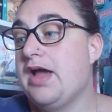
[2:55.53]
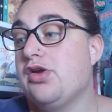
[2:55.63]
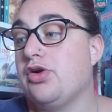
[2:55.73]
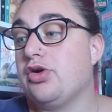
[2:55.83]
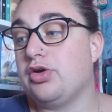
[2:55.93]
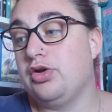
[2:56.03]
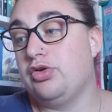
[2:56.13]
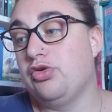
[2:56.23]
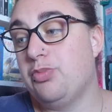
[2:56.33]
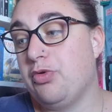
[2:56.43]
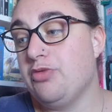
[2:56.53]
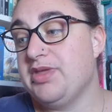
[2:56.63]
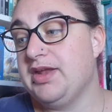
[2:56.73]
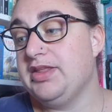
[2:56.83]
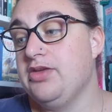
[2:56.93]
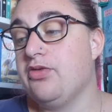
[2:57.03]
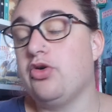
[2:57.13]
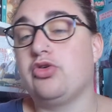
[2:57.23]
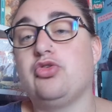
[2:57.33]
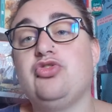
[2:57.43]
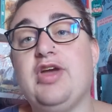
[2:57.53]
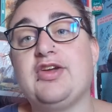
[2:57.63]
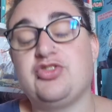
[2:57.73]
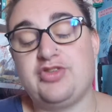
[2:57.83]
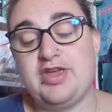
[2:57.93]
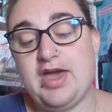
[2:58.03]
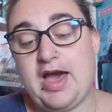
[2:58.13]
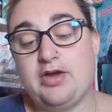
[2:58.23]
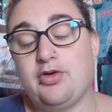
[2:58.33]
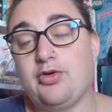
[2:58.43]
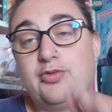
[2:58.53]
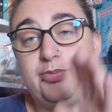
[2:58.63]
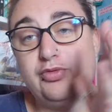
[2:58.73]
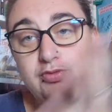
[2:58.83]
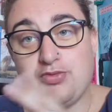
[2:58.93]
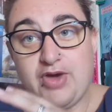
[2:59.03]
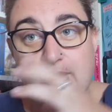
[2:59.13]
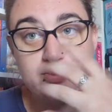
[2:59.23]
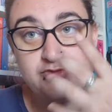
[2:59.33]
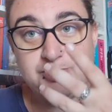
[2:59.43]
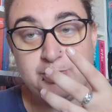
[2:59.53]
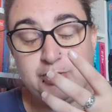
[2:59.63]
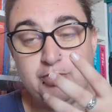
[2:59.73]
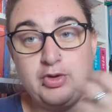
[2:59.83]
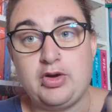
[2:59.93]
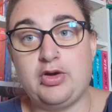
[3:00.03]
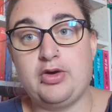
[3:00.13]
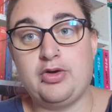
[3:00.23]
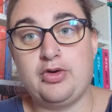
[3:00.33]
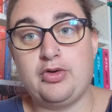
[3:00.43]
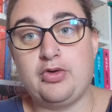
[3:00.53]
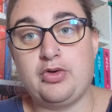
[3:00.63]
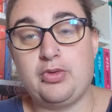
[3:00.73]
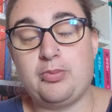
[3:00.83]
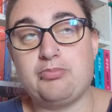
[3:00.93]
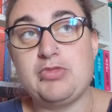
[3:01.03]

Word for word: Alors, euh, le premier livre que j'ai acheté, alors pour vous faire un petit peu euh,